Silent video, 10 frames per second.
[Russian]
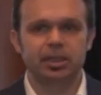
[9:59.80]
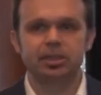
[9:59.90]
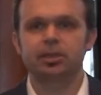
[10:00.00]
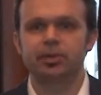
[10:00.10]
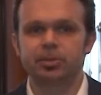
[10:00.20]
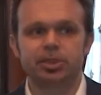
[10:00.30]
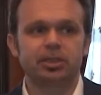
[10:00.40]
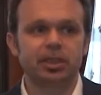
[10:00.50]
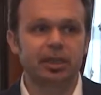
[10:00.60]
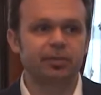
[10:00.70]
и agile вообще?
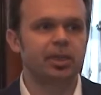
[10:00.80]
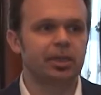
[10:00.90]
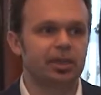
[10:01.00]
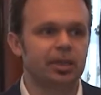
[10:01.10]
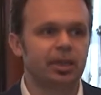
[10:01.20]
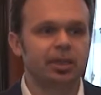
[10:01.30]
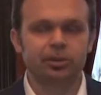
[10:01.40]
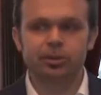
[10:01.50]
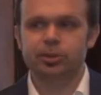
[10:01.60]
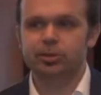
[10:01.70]
На доверии,
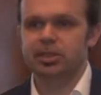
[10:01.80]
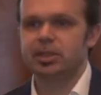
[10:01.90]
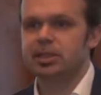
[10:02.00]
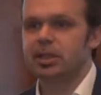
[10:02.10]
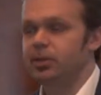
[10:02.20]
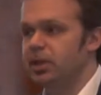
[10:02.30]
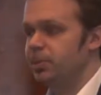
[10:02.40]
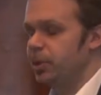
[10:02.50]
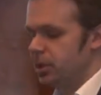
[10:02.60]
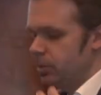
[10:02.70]
на том, что у нас есть
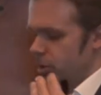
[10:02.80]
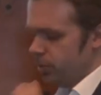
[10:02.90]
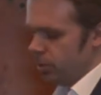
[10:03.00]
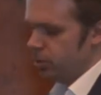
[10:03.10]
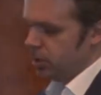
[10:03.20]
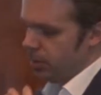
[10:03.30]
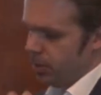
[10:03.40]
доверие. Поэтому используются